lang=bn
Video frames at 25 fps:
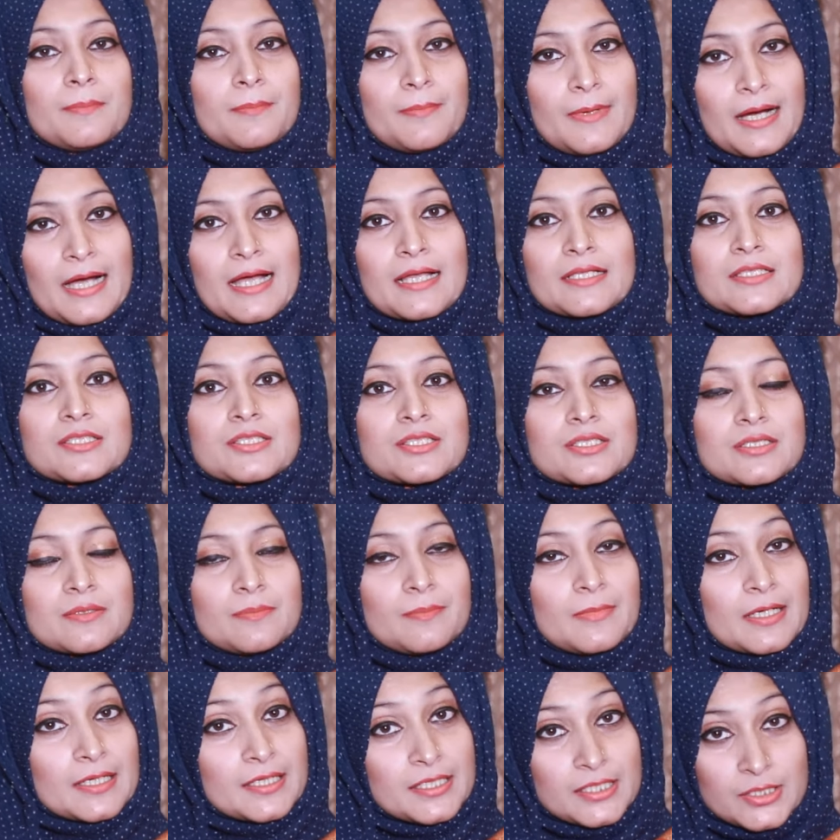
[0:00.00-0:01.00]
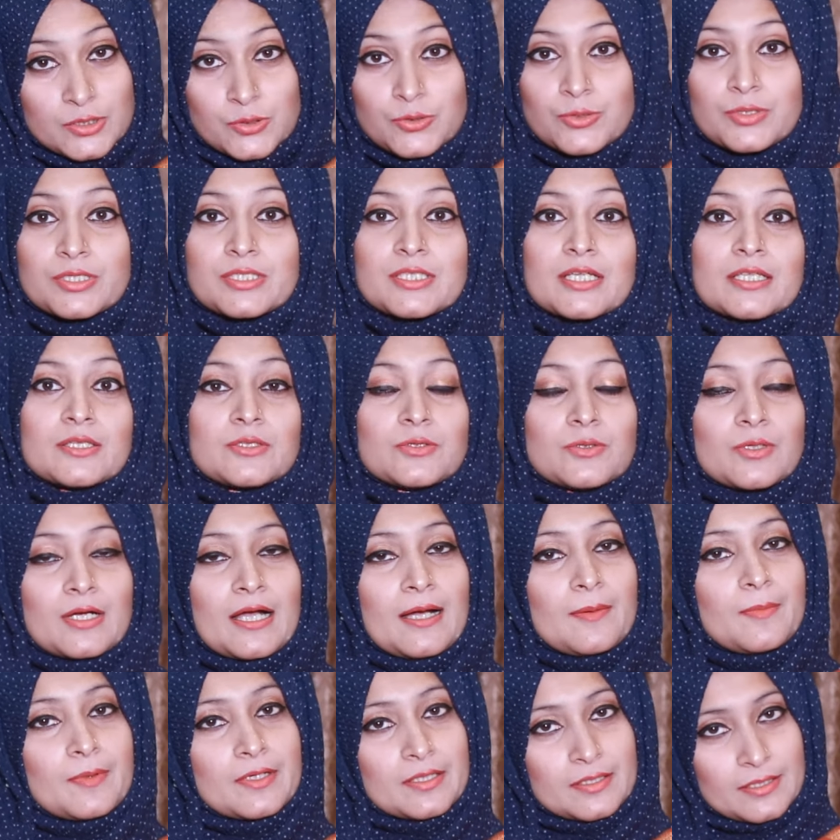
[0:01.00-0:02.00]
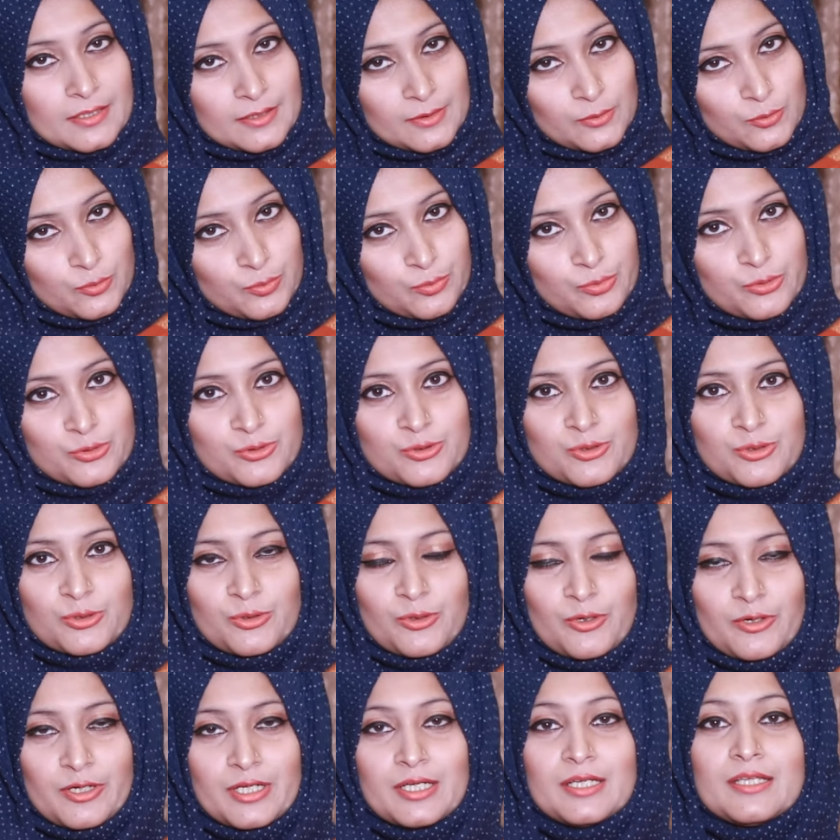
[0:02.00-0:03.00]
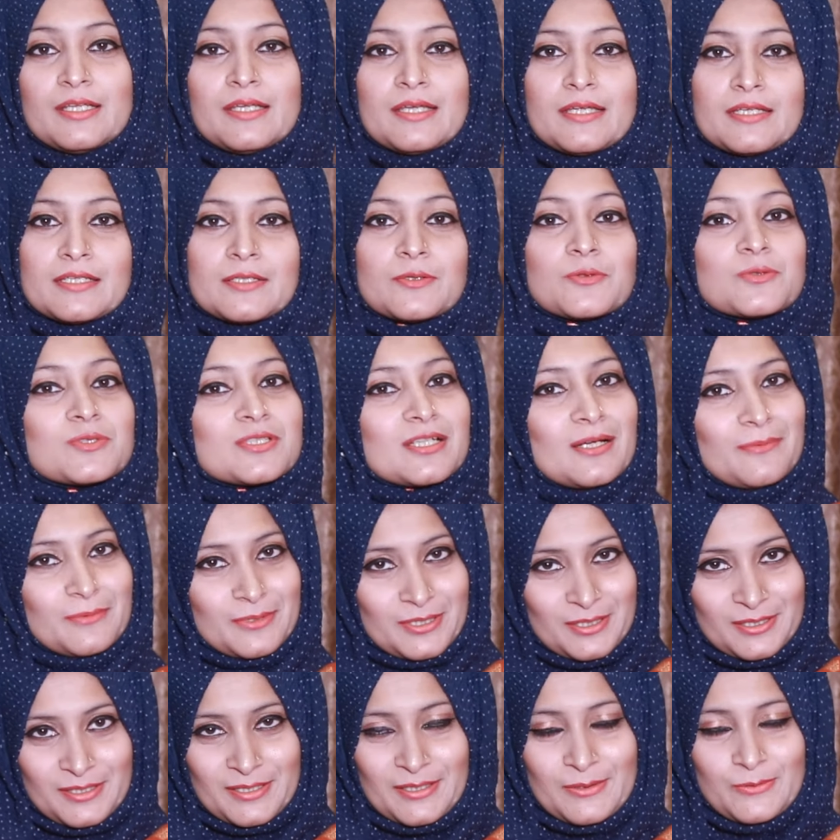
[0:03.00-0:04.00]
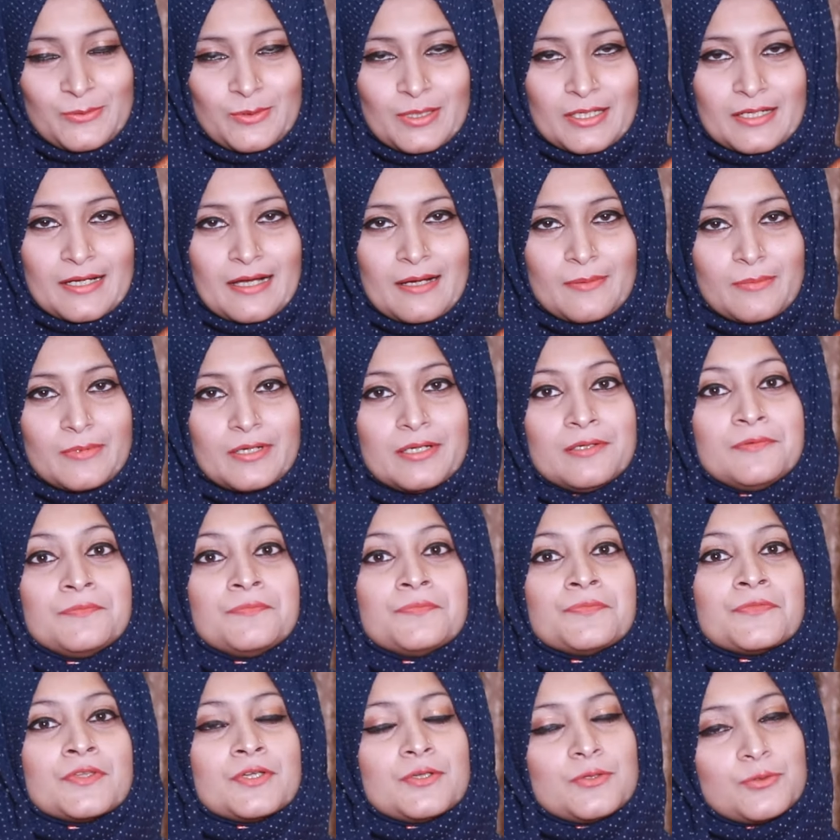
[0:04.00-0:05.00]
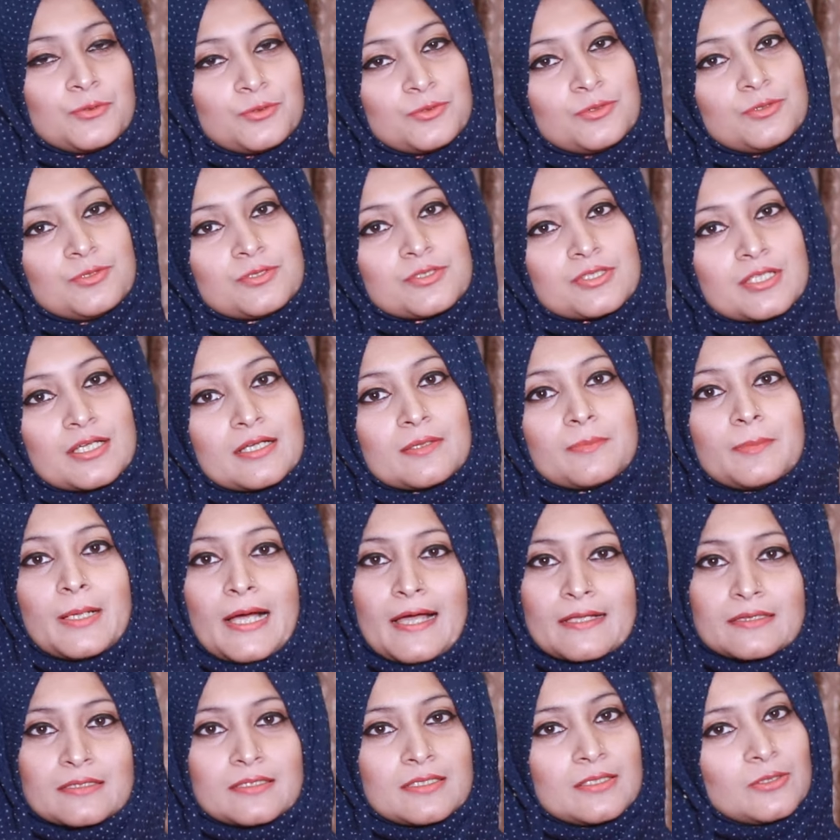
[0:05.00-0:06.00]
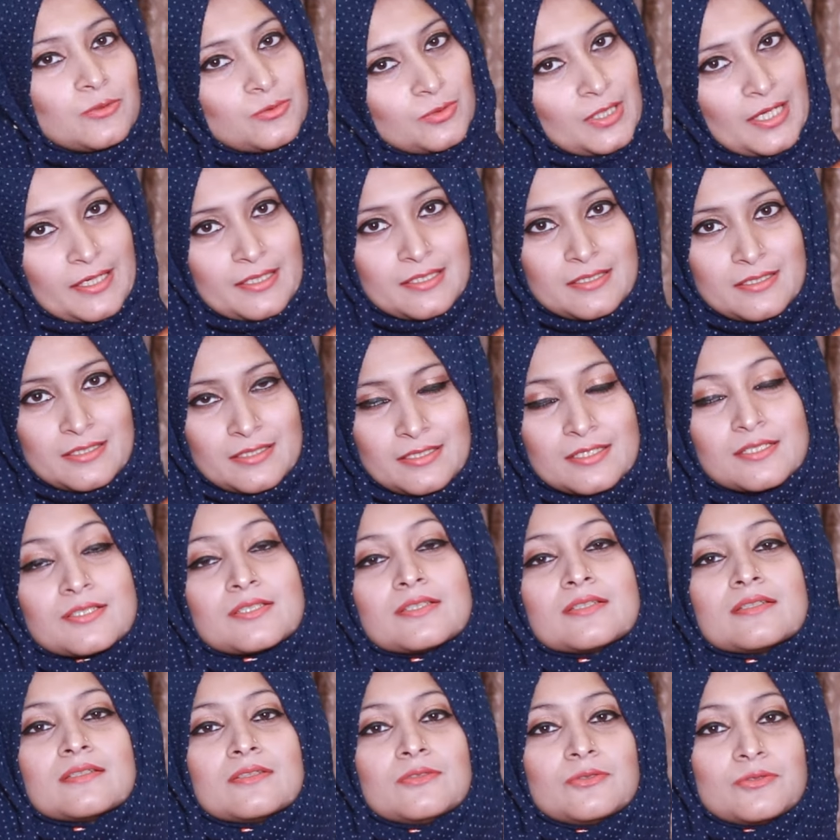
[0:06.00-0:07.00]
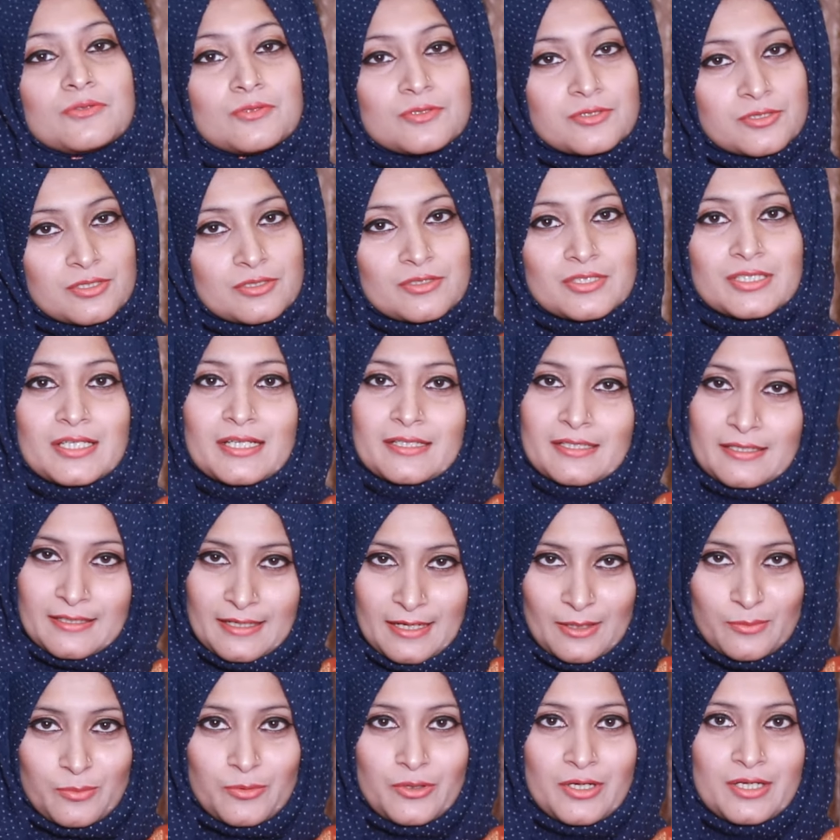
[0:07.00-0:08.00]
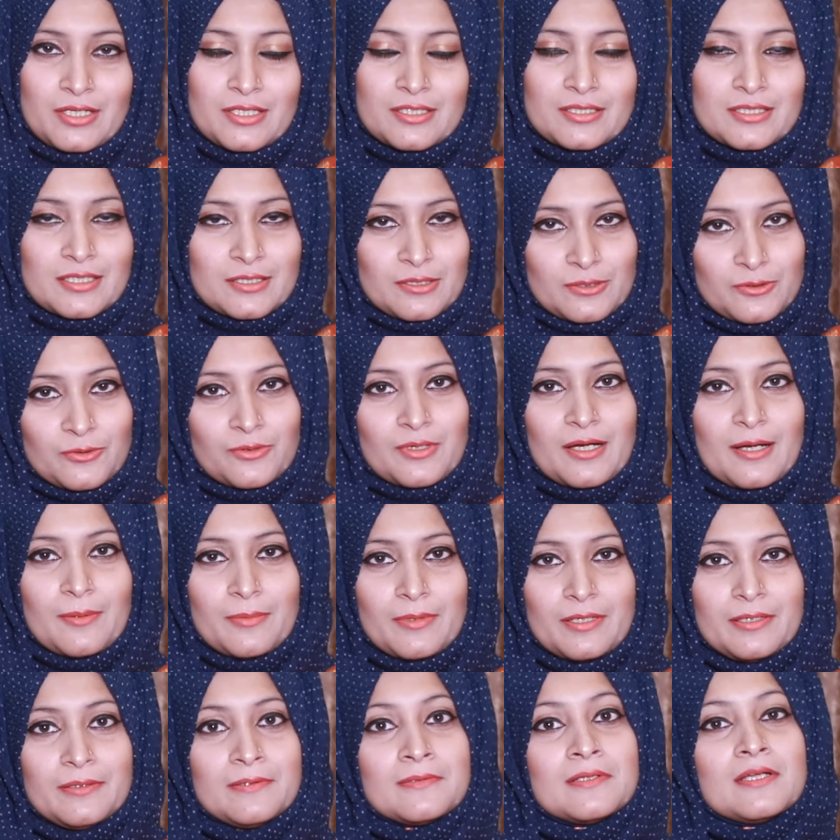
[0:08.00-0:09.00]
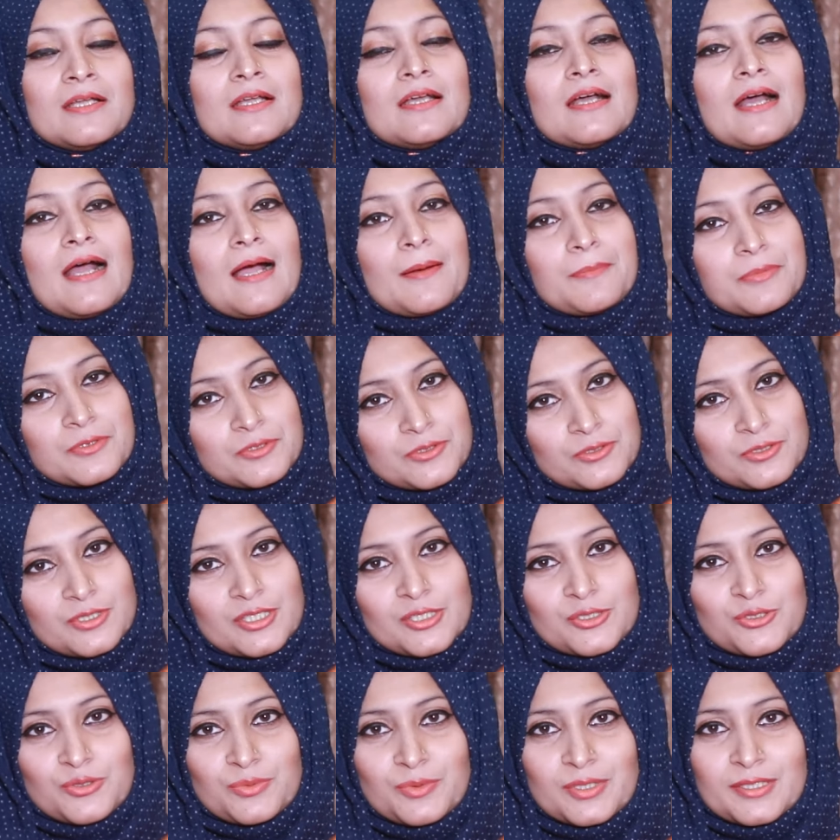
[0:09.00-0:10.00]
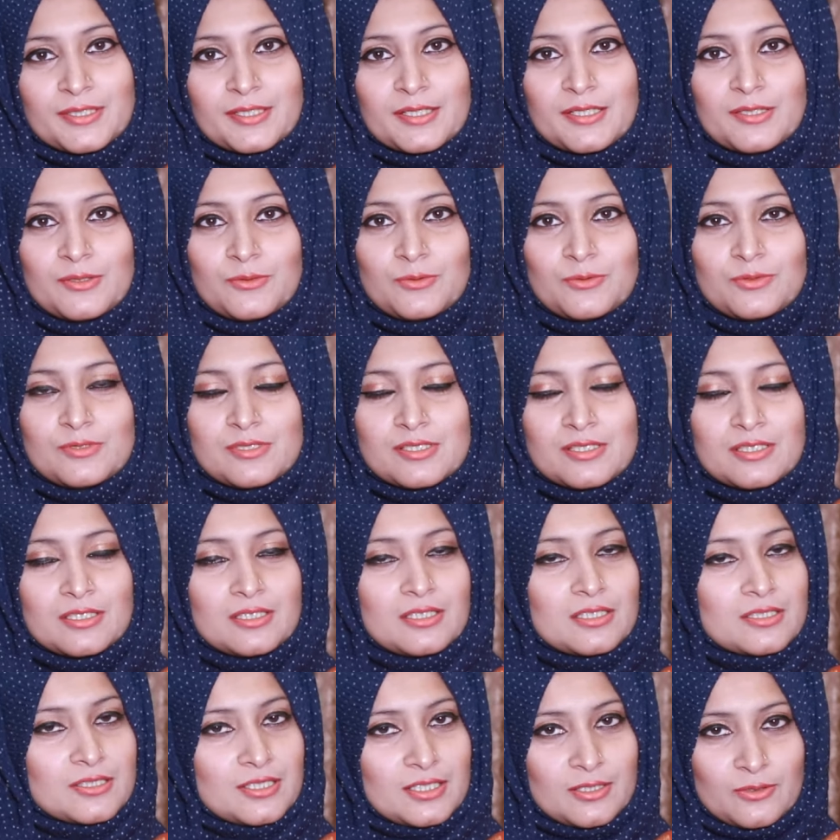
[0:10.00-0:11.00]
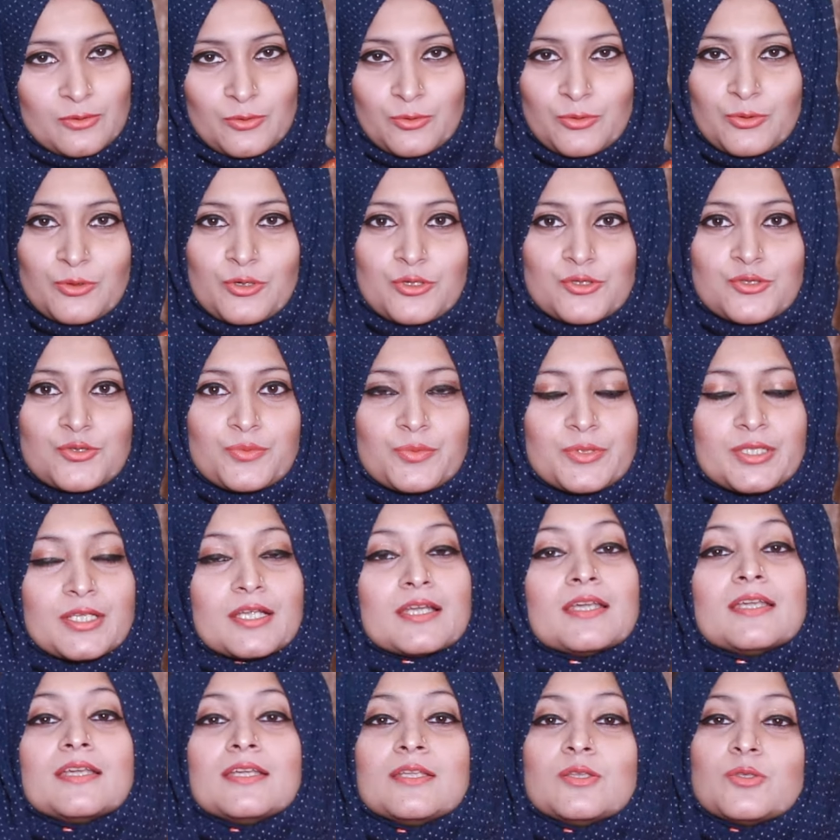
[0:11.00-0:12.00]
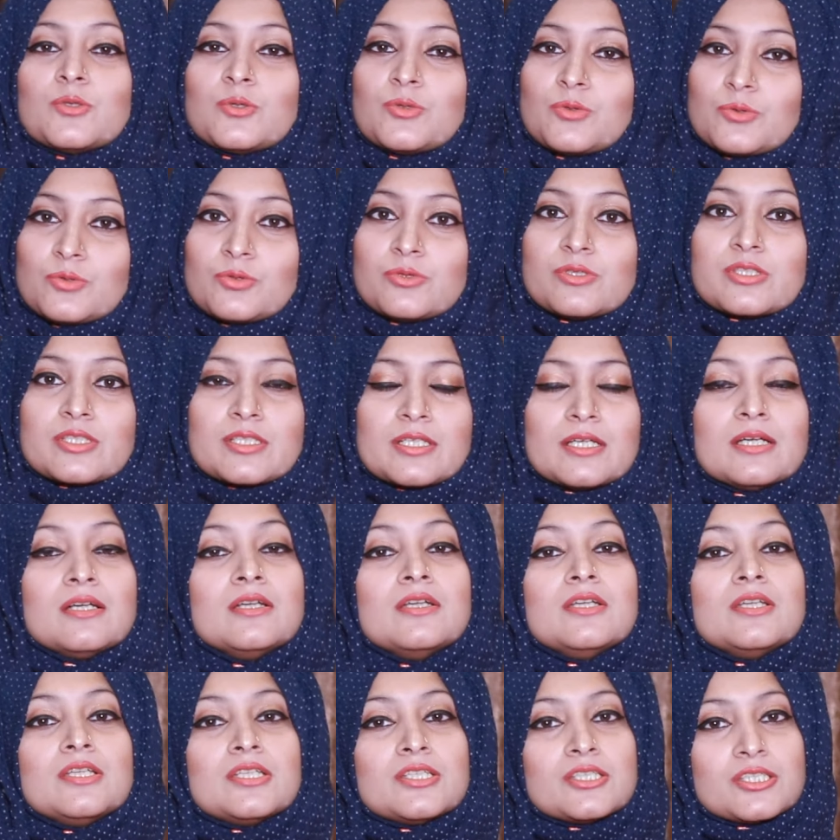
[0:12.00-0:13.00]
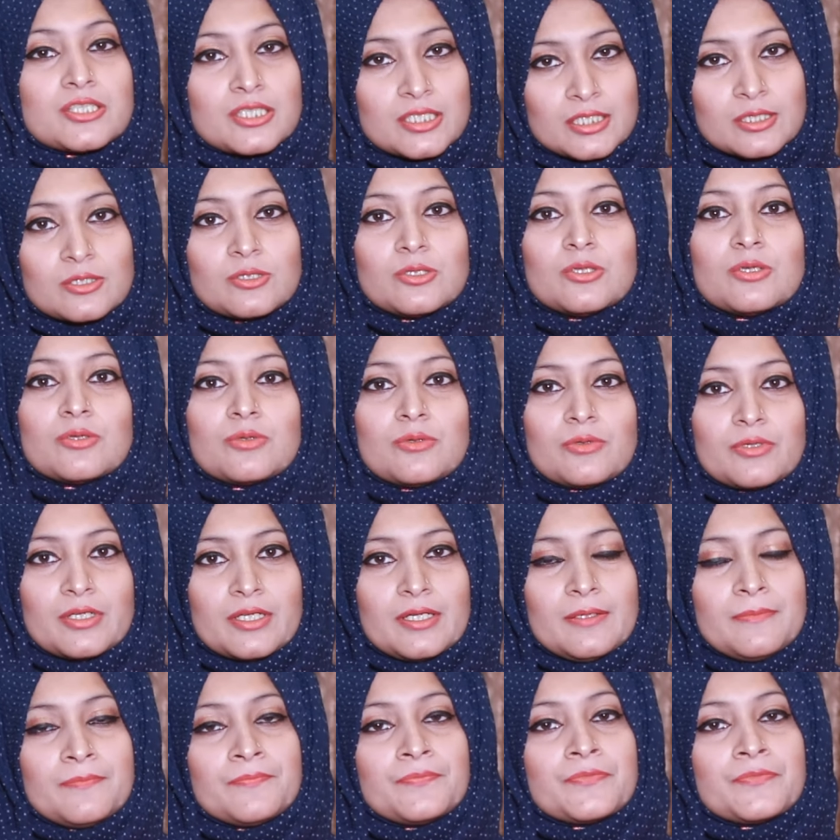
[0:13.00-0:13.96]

মাছ বা খিচুড়ি জাতীয় খাবারে তাকে অভ্যস্ত করেন এটা হচ্ছে আমাদের রেগুলার খাবার নুডলস আর ভাত কিন্তু একই জিনিস নুডলস হচ্ছে একটা কার্বোহাইড্রেট জাতীয় খাবার আপনি যদি এই সময় তাকে নুডলস দিতে চান কোনো অসুবিধা নেই কিন্তু নুডলসটা সিদ্ধ করে